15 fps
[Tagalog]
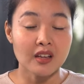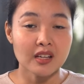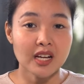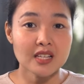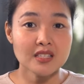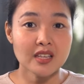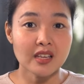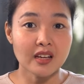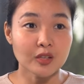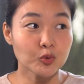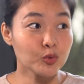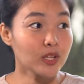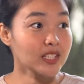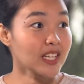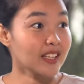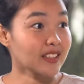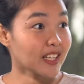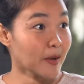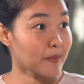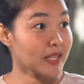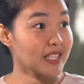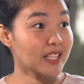Kasi katulad yan,
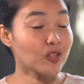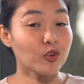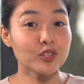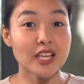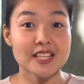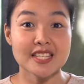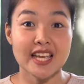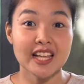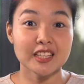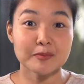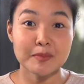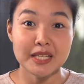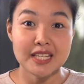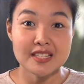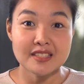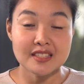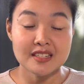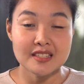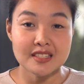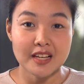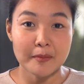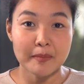kami ni Doc, nasa health
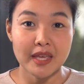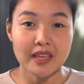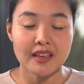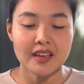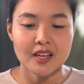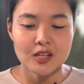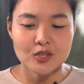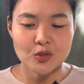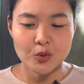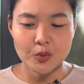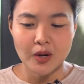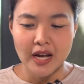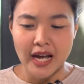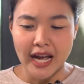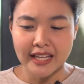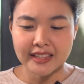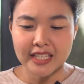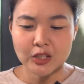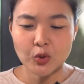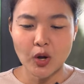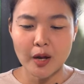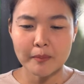ministries kami. So,
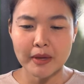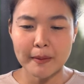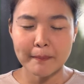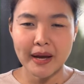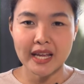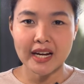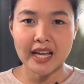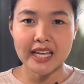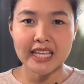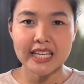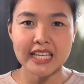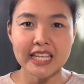andito kami para